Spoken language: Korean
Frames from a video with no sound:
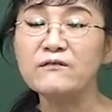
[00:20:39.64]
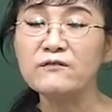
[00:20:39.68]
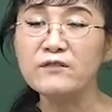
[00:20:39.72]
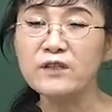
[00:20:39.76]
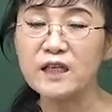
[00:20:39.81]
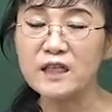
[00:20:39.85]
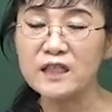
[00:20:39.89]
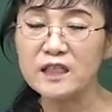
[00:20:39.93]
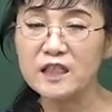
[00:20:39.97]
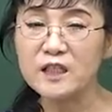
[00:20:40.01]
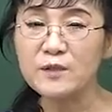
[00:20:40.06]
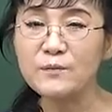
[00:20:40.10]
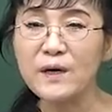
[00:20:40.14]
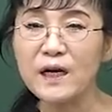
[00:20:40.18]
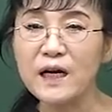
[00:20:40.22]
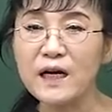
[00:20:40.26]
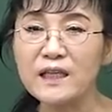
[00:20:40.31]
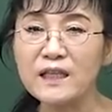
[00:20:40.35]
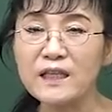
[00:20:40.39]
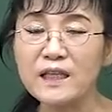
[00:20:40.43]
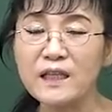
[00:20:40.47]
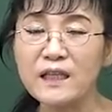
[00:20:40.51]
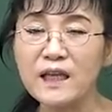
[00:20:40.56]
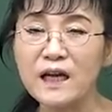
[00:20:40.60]
우리가
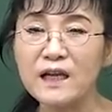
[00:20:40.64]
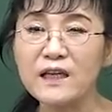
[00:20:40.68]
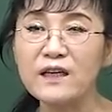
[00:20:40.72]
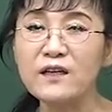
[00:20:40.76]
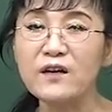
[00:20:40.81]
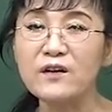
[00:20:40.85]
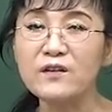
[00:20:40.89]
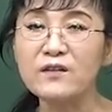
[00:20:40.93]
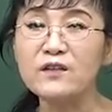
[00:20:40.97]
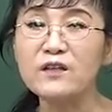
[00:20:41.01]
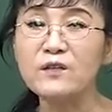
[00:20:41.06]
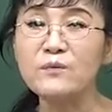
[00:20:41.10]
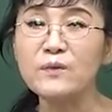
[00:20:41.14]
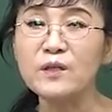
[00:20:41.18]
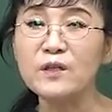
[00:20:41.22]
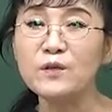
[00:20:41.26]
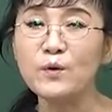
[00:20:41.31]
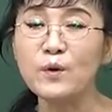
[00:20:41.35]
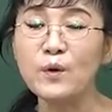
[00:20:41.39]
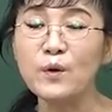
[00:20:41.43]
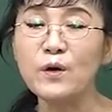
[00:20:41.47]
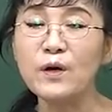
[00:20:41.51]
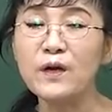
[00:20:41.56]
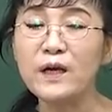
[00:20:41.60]
심화가 된다 이런
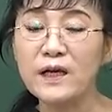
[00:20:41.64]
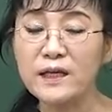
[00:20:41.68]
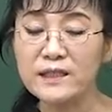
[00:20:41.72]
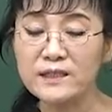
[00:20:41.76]
의미로